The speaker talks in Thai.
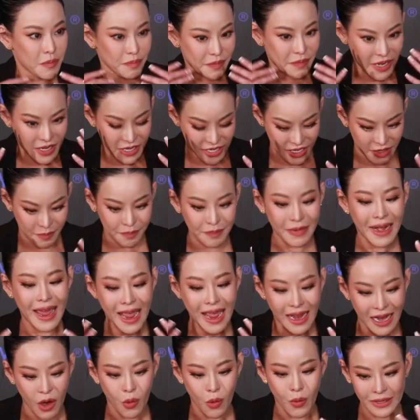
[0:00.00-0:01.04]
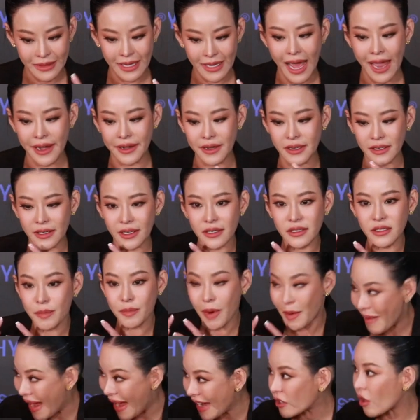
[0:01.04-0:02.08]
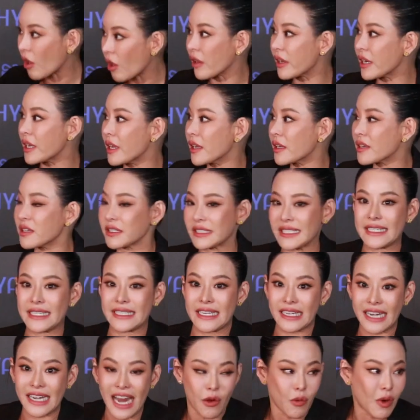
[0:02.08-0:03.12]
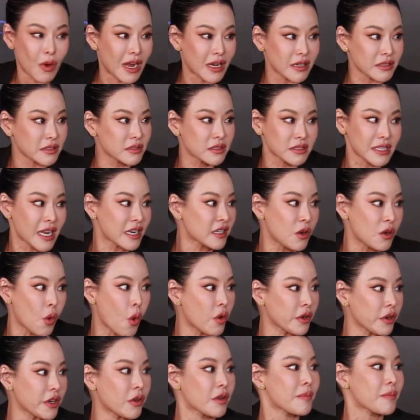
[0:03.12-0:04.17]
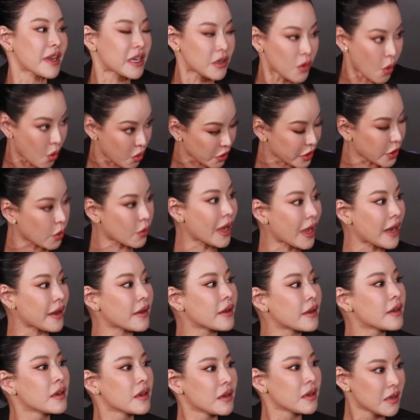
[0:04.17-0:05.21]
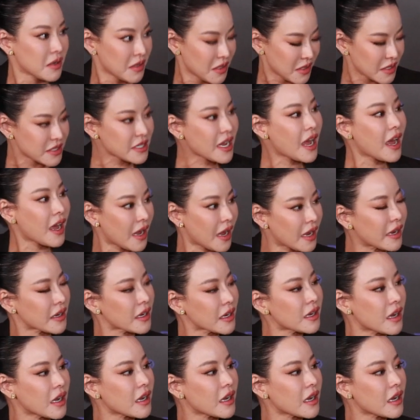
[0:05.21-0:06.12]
เป็นอีกปรางอวตารหนึ่งก็คือพระแม่ธรณีคือจริงๆแล้วถามว่าท่านคือองค์เดียวกันไหมคือองค์เดียวกัน ใช่ค